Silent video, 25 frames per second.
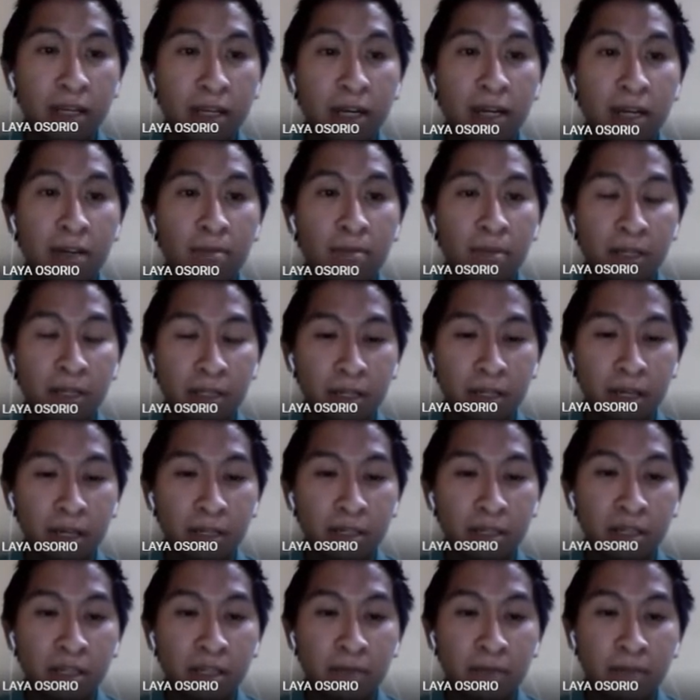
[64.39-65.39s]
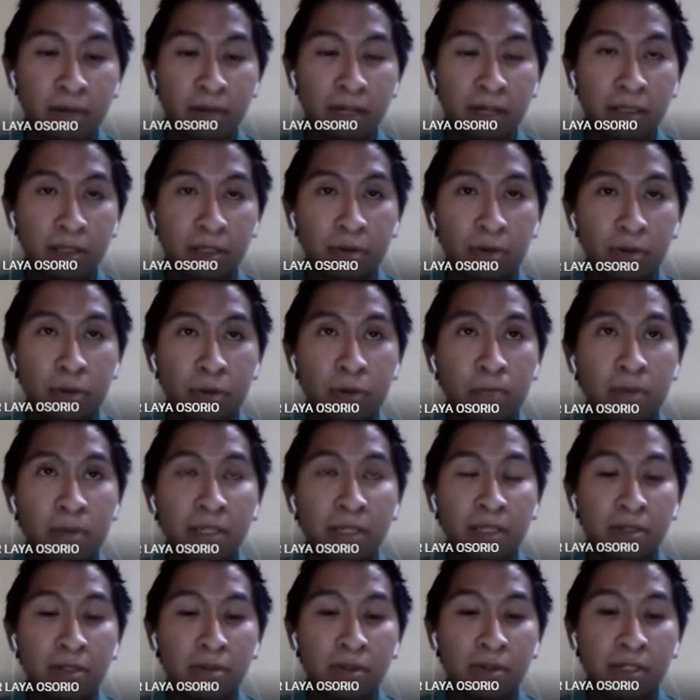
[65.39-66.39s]
a Gran Bretaña y parte de Europa,
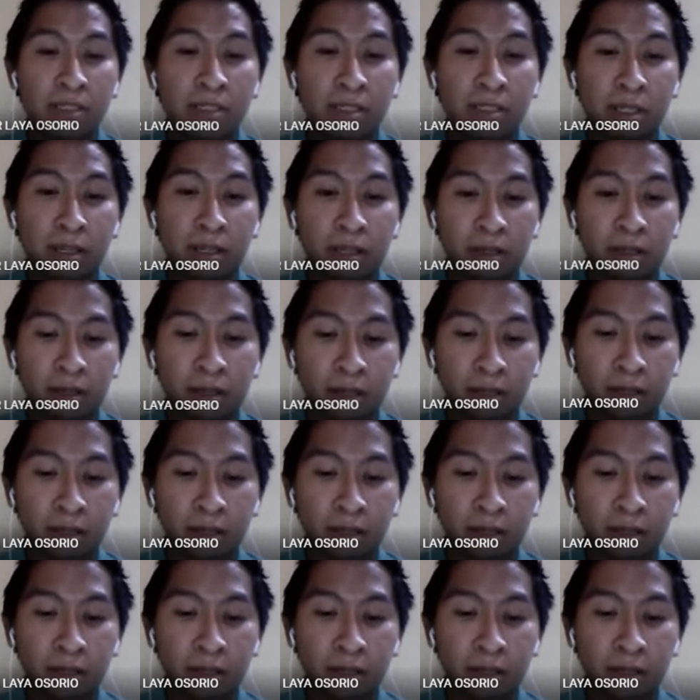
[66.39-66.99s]
sino que se,